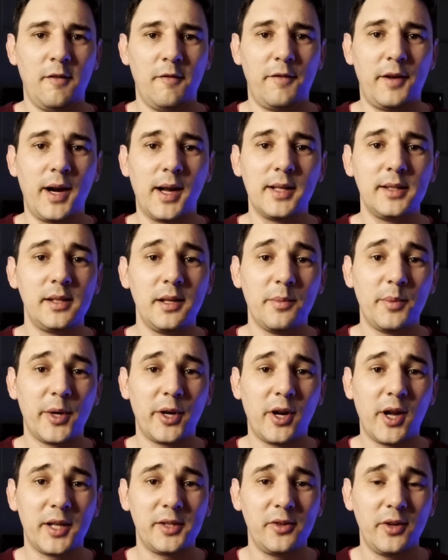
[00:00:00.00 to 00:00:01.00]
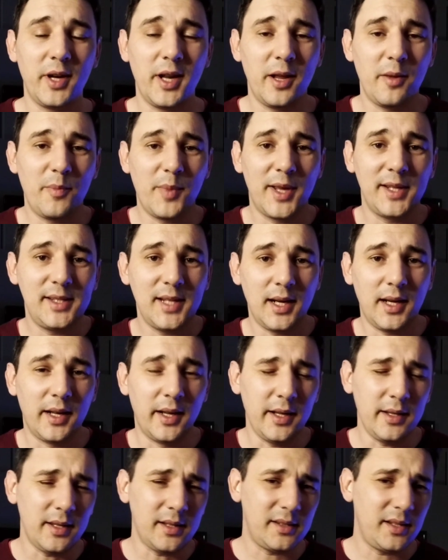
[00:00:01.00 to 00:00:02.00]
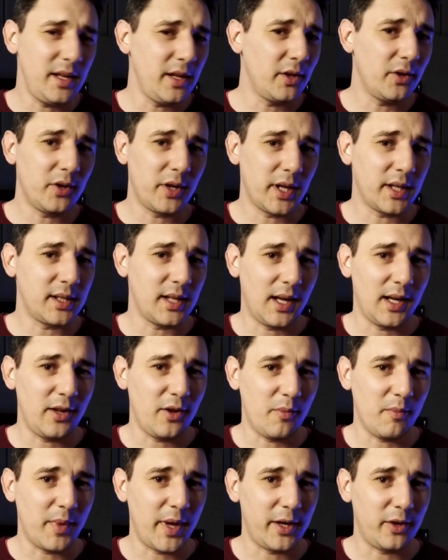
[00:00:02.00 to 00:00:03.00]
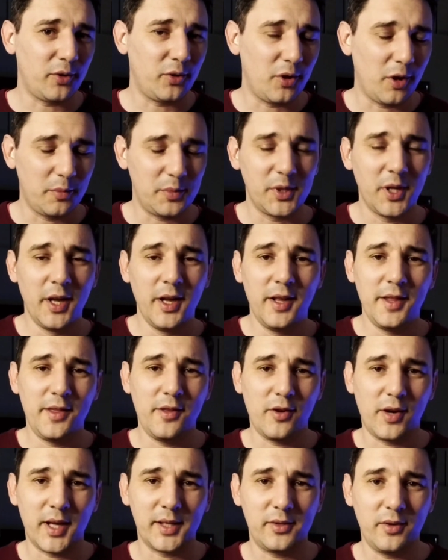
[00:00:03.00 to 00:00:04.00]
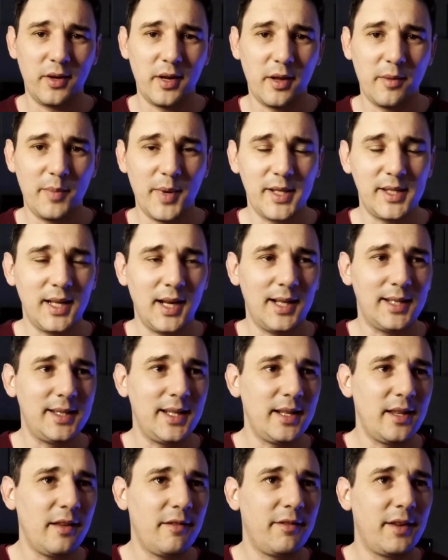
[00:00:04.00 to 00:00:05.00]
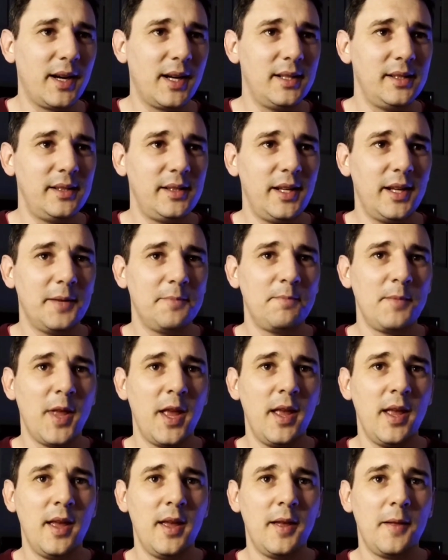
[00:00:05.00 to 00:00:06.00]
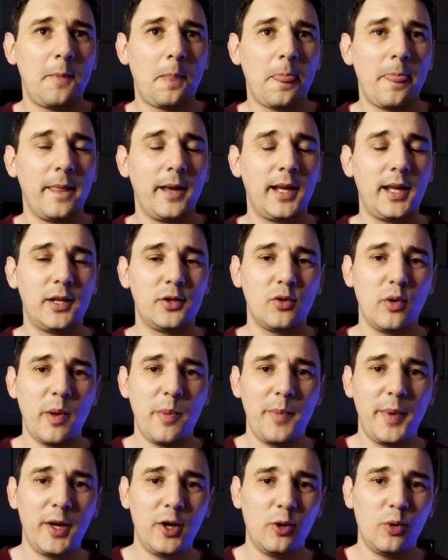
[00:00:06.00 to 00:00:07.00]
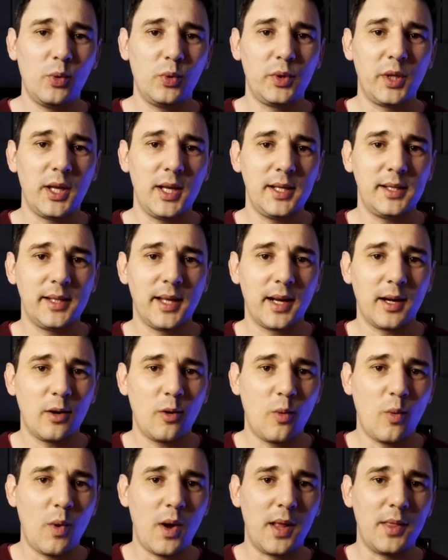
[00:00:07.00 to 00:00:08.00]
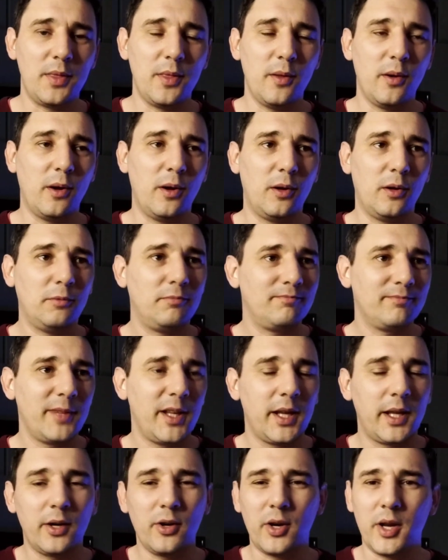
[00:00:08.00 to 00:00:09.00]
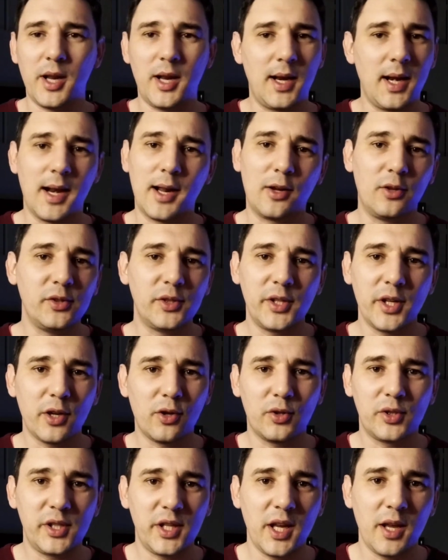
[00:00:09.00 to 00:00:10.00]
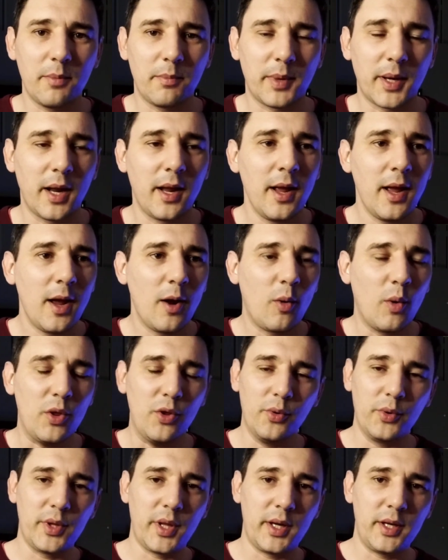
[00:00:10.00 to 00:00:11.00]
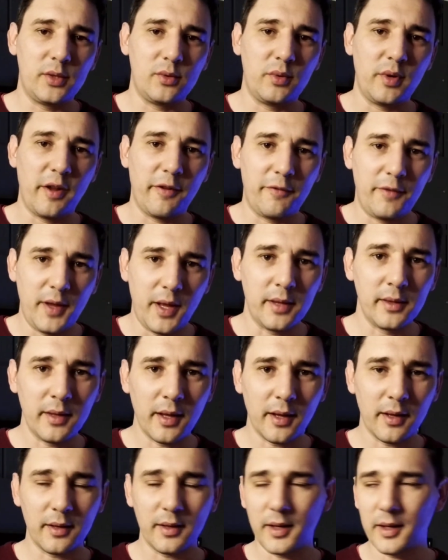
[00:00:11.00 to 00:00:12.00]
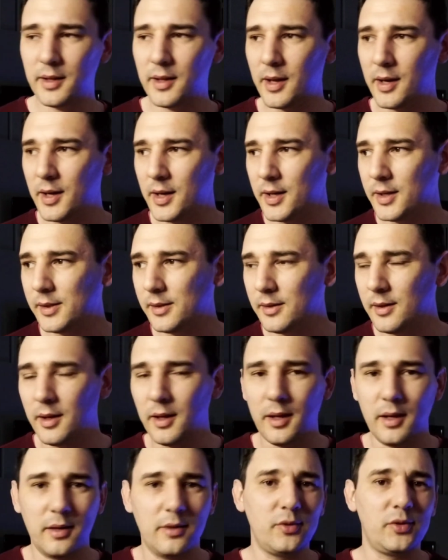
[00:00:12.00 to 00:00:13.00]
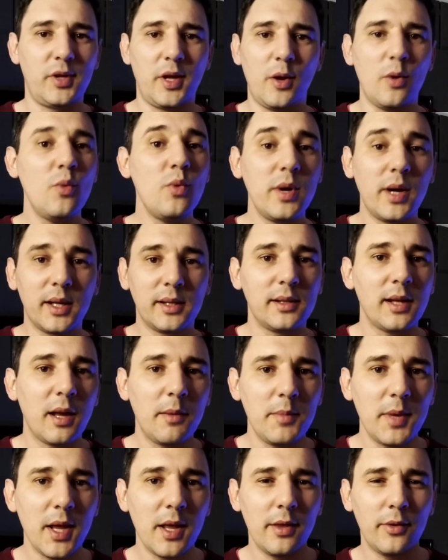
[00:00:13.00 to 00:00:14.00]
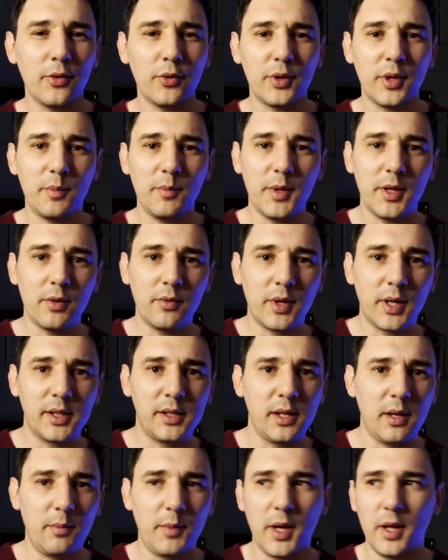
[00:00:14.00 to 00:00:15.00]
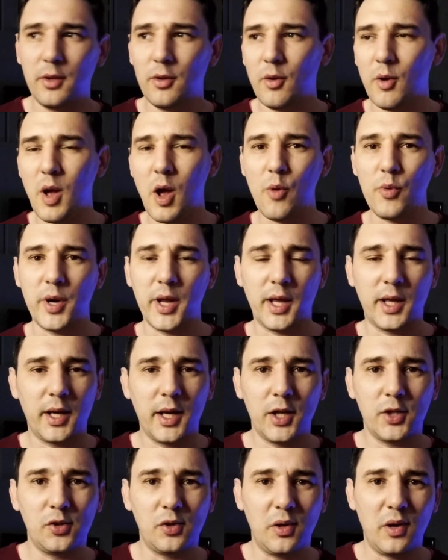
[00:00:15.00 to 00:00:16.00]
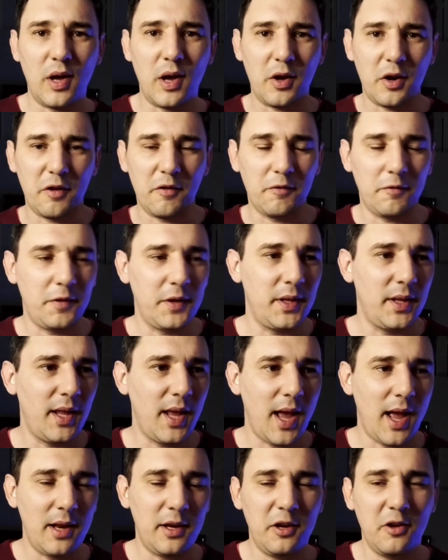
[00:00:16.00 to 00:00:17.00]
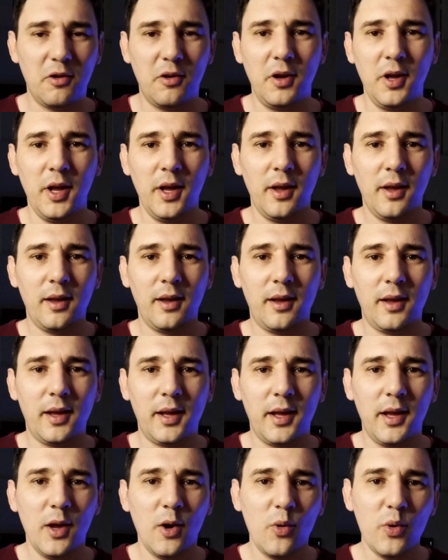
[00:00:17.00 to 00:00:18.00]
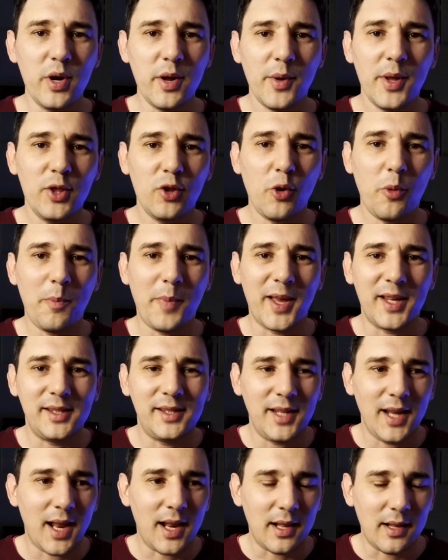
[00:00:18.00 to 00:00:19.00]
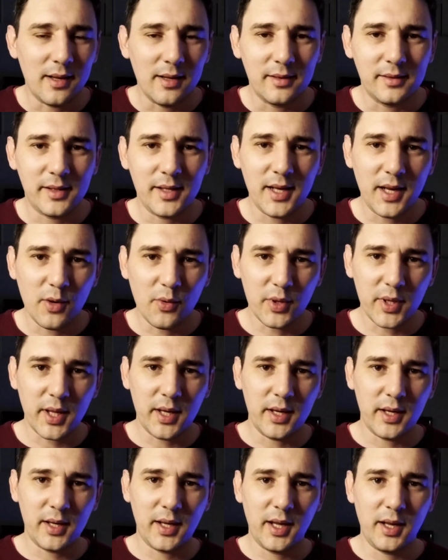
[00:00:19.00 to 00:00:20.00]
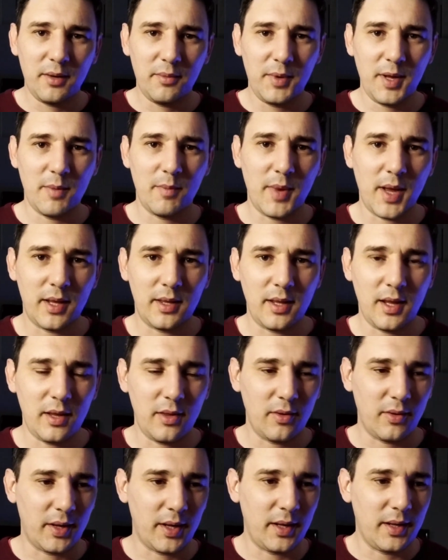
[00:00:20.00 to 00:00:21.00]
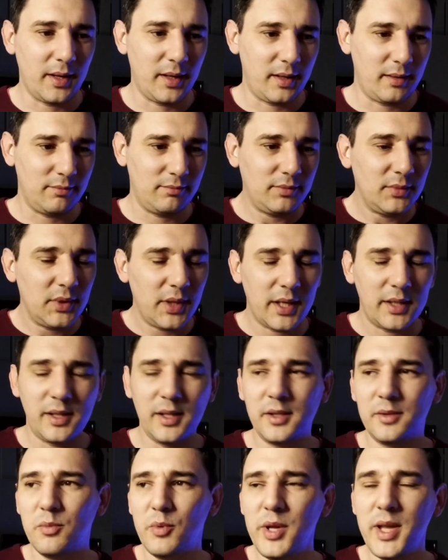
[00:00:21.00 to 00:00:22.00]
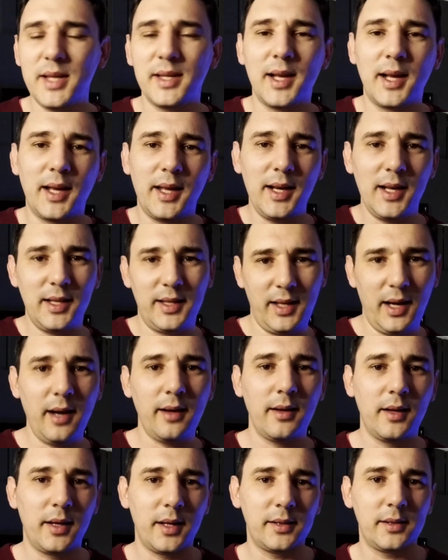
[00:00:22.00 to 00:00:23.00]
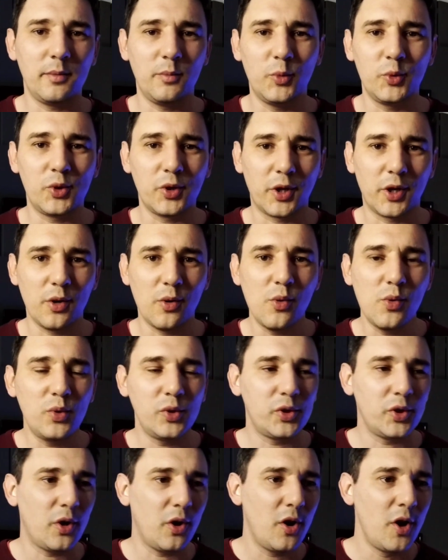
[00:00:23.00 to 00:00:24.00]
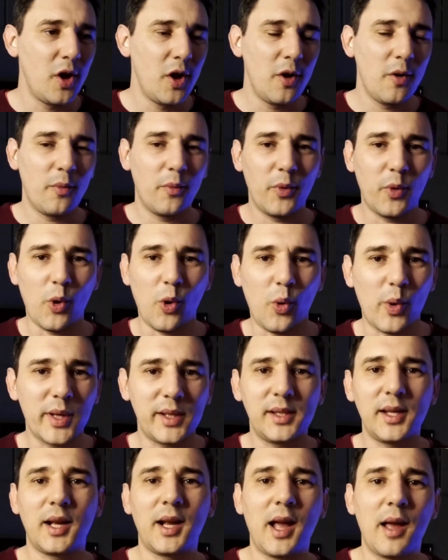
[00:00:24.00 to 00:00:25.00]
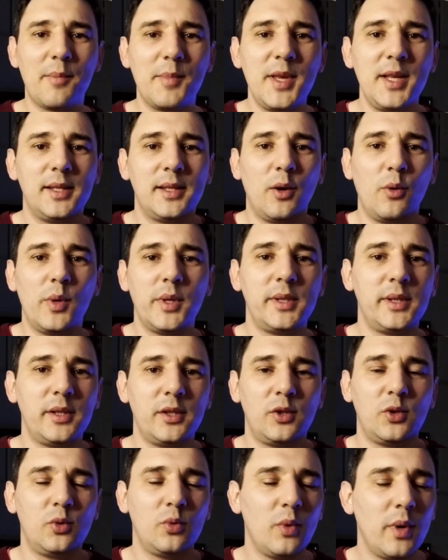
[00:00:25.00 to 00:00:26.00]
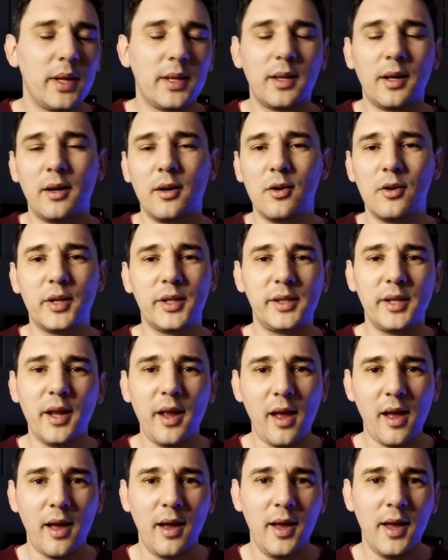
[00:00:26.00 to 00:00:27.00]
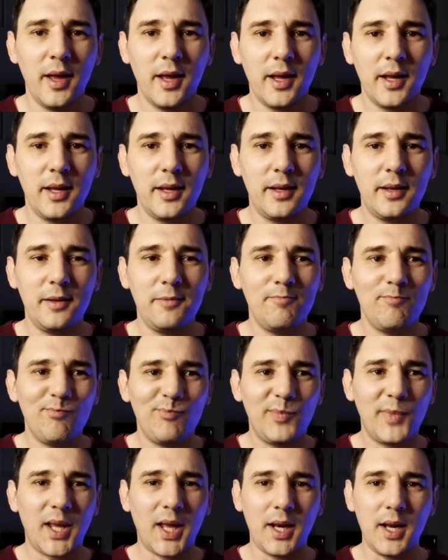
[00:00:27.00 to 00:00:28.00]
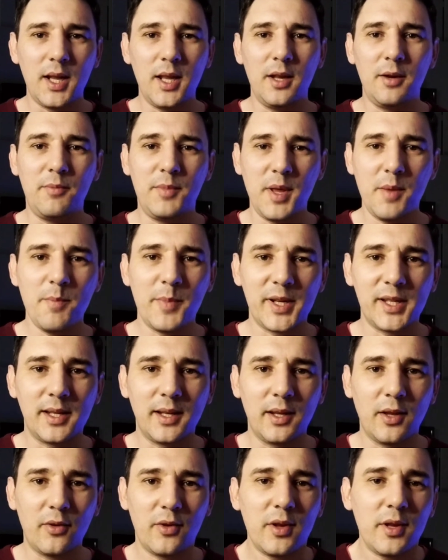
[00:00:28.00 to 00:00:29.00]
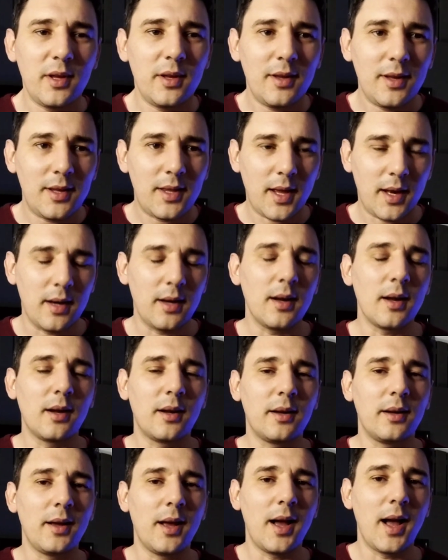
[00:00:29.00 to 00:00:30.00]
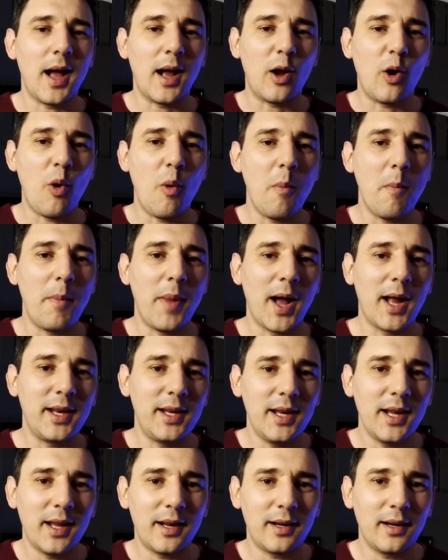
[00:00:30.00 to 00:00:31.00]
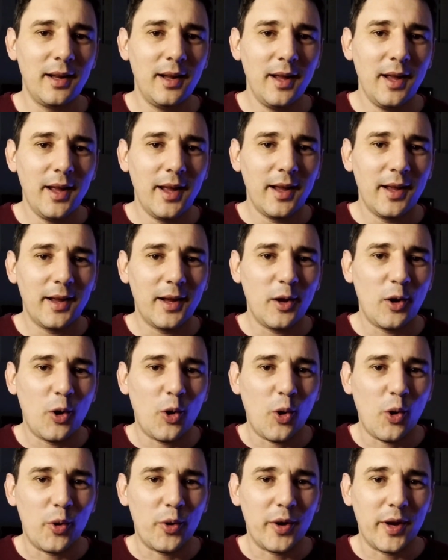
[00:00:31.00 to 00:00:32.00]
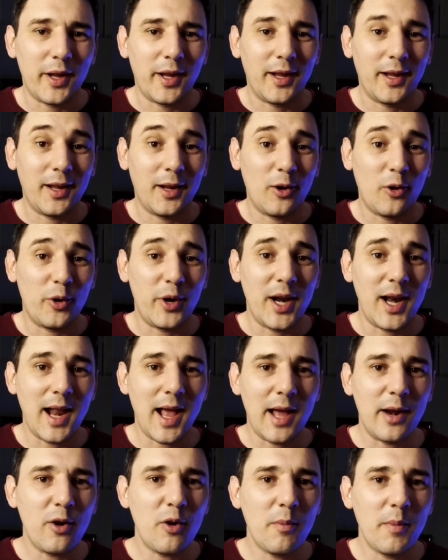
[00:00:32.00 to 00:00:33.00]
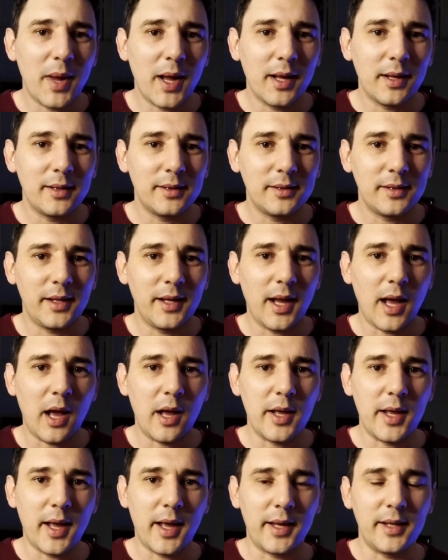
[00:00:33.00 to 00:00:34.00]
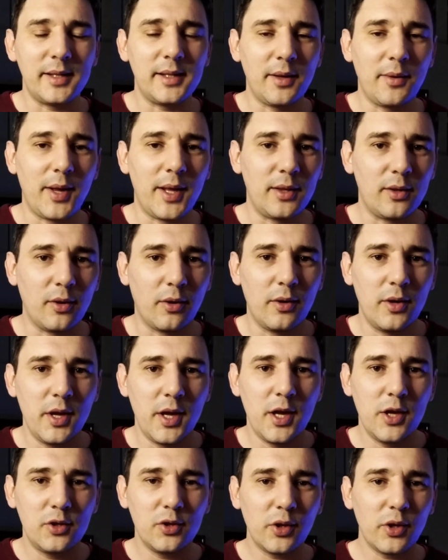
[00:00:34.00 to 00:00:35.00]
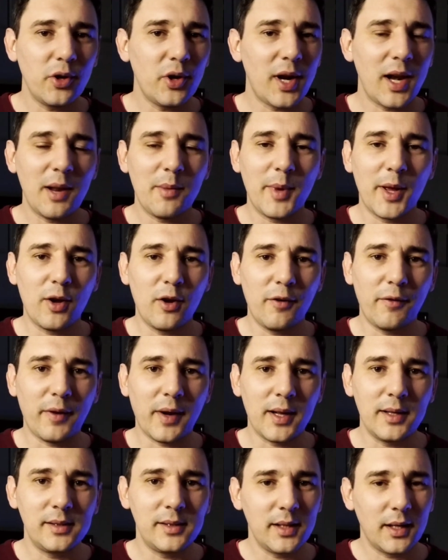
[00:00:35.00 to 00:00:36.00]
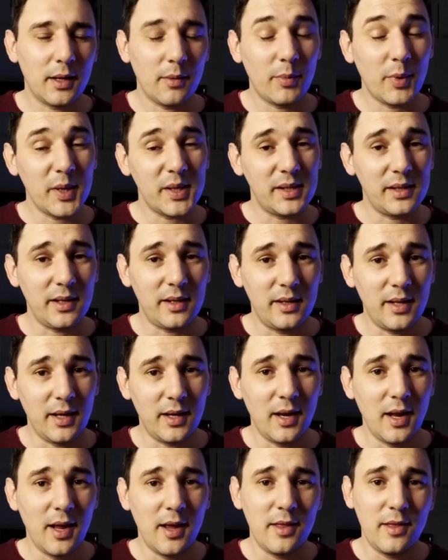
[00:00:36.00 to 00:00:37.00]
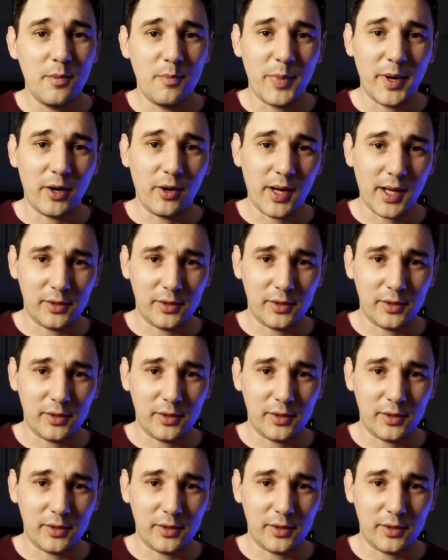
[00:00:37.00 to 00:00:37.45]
Fragancia para ocasiones especiales. Esta sí creo que ha salido en varios tops de ocasiones especiales. Esta fragancia que yo espero utilizar cuando, y creo que, que la aconsejo siempre, cuando vos tenés una fiesta, que tenés, eh, no sé, un casamiento, te invitan a un casamiento, a un egreso, a un fin de año, eh, un evento especial, ¿sí? Que vos tenés que ir bien vestido, que decís, voy a sacar el traje que hace mucho que no uso, o esa camisa, o ese suéter, lo que sea, y querés ir bien presentado y, tener tenés que acompañar con, eh, el aroma ¿sí? A, ese evento. Y yo creo que la mejor fragancia que puede existir para